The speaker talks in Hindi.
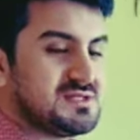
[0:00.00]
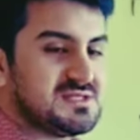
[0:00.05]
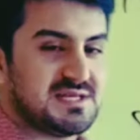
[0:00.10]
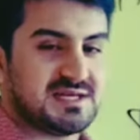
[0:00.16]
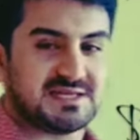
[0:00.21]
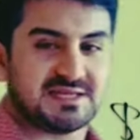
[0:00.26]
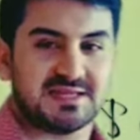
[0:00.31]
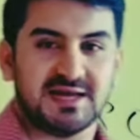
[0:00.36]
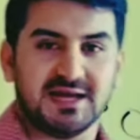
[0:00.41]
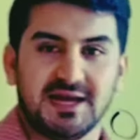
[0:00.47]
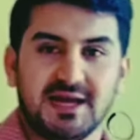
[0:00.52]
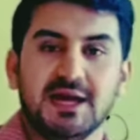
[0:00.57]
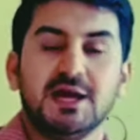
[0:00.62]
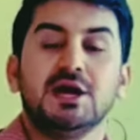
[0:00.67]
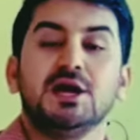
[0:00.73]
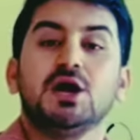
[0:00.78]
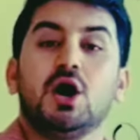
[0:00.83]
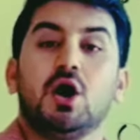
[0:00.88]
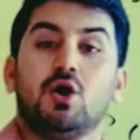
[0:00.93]
सकता है
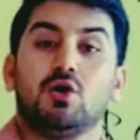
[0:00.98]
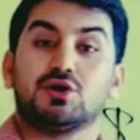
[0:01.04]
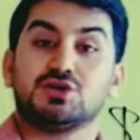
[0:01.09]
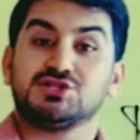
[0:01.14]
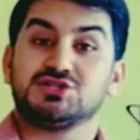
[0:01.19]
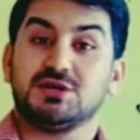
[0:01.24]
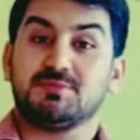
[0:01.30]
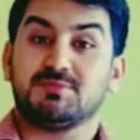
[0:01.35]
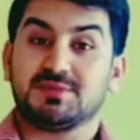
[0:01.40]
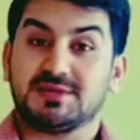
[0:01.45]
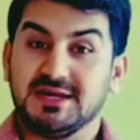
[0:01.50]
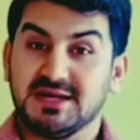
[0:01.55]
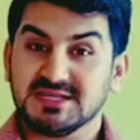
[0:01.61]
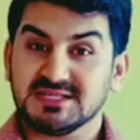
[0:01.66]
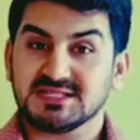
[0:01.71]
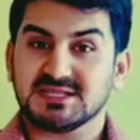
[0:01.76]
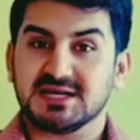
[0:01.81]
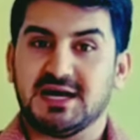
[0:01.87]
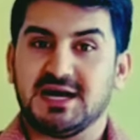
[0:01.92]
और जब
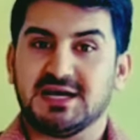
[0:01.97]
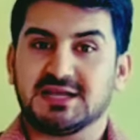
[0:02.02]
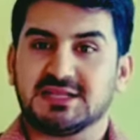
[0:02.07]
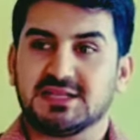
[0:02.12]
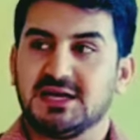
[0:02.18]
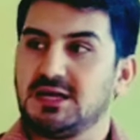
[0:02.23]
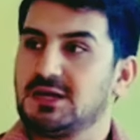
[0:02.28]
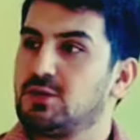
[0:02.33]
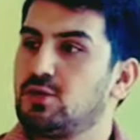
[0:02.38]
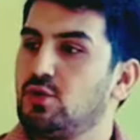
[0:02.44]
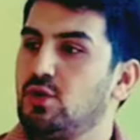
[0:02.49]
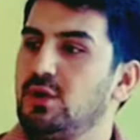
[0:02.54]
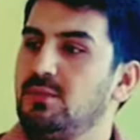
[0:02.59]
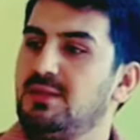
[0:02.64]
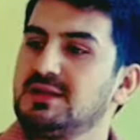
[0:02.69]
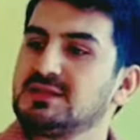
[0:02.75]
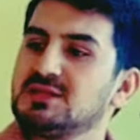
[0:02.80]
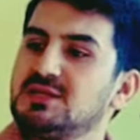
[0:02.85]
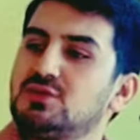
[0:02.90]
गेस्ट आता है कोई
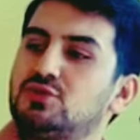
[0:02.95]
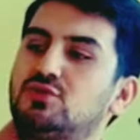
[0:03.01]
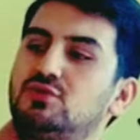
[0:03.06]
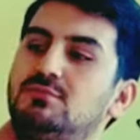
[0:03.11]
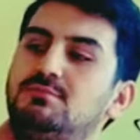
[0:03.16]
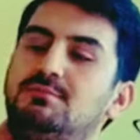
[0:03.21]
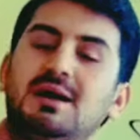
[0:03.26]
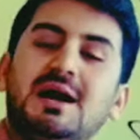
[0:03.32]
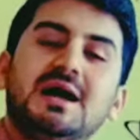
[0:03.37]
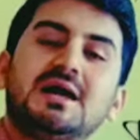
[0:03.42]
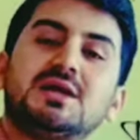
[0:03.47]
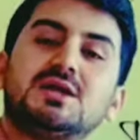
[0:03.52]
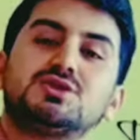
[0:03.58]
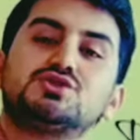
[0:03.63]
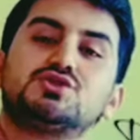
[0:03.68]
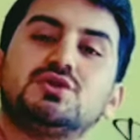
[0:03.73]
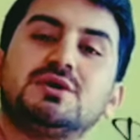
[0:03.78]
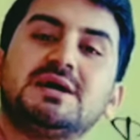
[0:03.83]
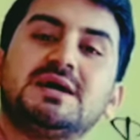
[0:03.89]
बात नहीं तुम बाहर
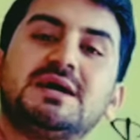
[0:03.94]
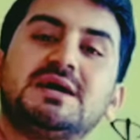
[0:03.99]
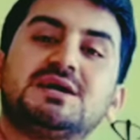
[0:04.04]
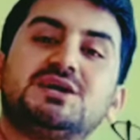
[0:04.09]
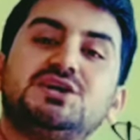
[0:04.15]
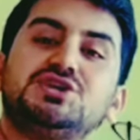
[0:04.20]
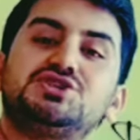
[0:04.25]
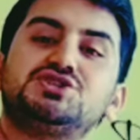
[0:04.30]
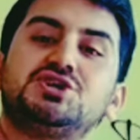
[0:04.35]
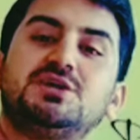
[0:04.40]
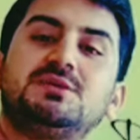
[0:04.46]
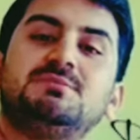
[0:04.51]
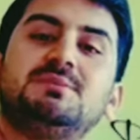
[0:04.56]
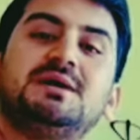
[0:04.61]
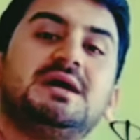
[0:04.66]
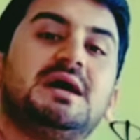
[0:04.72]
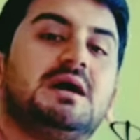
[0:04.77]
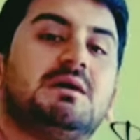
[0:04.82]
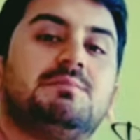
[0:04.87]
जो है किचन
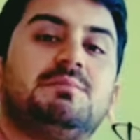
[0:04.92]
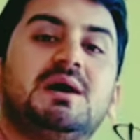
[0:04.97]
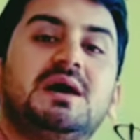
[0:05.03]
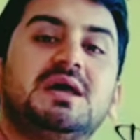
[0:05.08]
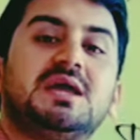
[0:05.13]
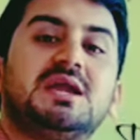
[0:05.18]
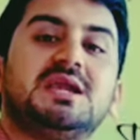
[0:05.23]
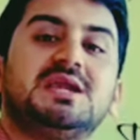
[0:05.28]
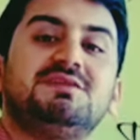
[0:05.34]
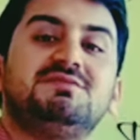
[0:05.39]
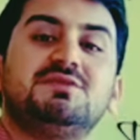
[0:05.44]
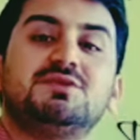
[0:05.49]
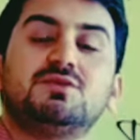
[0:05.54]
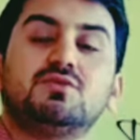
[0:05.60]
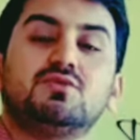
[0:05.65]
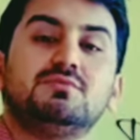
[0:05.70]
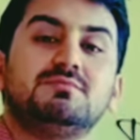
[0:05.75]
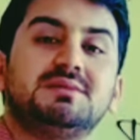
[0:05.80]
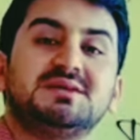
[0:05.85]
में या बाहर
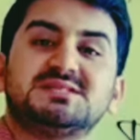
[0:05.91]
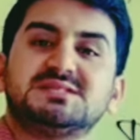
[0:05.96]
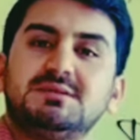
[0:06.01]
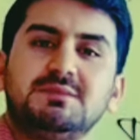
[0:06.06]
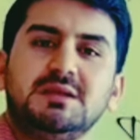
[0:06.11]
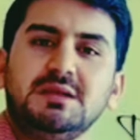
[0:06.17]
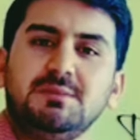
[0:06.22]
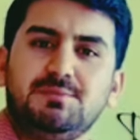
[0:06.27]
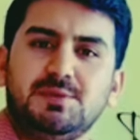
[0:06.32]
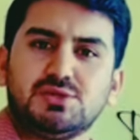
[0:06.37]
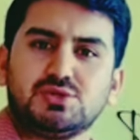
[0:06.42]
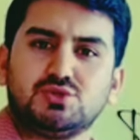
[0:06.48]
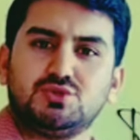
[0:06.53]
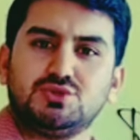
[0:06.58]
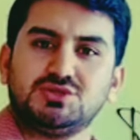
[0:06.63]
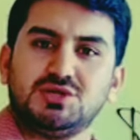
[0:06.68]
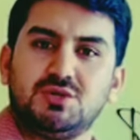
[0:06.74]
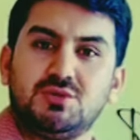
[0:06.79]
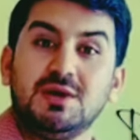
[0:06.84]
लिविंग रूम में जमीन पे
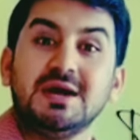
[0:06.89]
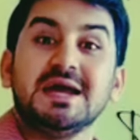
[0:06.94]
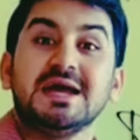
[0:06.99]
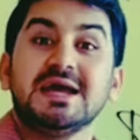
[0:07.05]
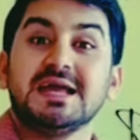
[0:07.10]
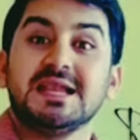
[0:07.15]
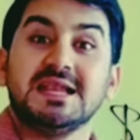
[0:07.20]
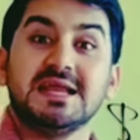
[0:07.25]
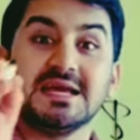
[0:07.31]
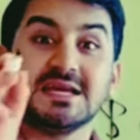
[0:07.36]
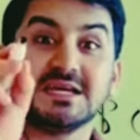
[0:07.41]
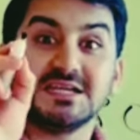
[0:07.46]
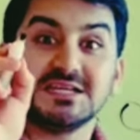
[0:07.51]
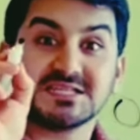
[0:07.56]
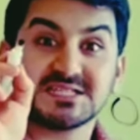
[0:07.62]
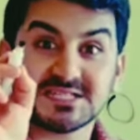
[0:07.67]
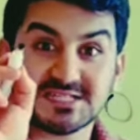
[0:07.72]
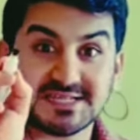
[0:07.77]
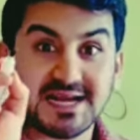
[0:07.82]
सो जाओ
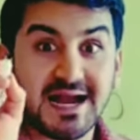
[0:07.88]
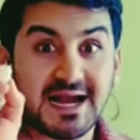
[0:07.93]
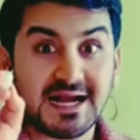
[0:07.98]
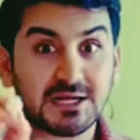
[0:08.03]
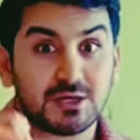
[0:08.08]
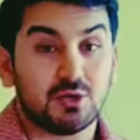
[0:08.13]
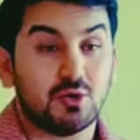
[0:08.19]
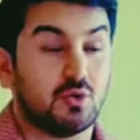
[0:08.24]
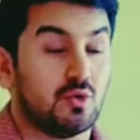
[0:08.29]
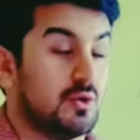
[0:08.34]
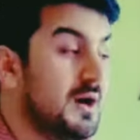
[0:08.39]
लेकिन स्टार्ट लो